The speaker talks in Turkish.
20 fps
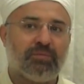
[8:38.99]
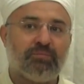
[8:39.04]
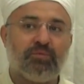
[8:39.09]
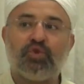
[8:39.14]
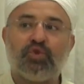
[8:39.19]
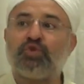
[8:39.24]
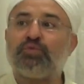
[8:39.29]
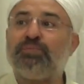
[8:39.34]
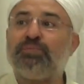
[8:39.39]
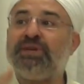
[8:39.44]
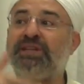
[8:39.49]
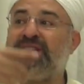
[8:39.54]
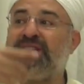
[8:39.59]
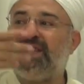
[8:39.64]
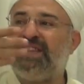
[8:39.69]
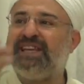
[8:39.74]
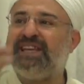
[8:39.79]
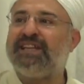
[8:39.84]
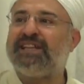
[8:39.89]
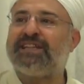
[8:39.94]
yüz
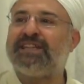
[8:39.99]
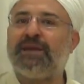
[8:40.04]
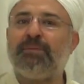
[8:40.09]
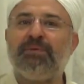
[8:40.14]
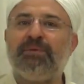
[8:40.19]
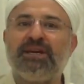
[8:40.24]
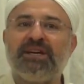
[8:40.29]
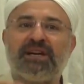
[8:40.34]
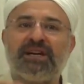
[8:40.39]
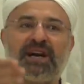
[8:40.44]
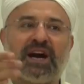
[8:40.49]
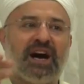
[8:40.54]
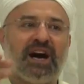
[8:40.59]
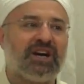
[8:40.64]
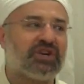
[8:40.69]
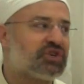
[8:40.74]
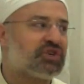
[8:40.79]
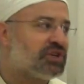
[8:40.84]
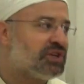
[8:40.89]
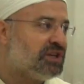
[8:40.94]
bin dilde bir
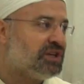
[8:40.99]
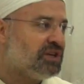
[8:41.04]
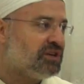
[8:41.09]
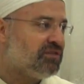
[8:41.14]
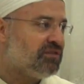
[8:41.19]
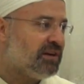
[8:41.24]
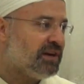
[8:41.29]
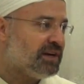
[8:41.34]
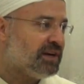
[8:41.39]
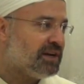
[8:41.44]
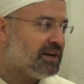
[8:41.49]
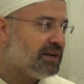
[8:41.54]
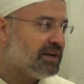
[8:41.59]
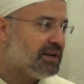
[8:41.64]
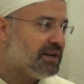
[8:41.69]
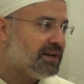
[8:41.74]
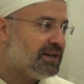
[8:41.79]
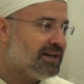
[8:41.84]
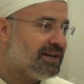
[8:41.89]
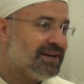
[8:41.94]
karşılığı var.
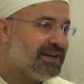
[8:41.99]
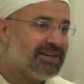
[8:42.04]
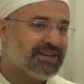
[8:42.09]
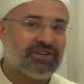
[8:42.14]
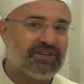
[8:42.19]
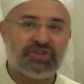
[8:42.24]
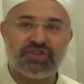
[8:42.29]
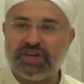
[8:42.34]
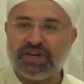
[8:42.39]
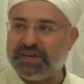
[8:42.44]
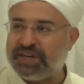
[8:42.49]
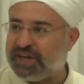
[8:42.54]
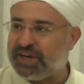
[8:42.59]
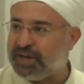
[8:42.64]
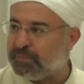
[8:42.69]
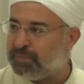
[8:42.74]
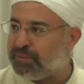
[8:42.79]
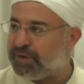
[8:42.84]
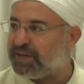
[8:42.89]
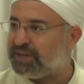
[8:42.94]

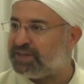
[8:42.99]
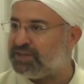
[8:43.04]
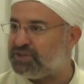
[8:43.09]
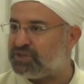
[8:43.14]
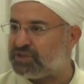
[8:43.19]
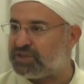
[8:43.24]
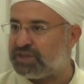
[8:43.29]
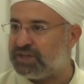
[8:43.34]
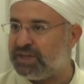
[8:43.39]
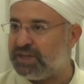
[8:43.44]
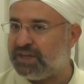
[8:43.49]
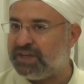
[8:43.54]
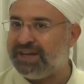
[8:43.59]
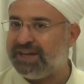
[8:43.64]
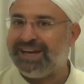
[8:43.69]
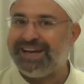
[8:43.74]
Cenab-ı Hak işte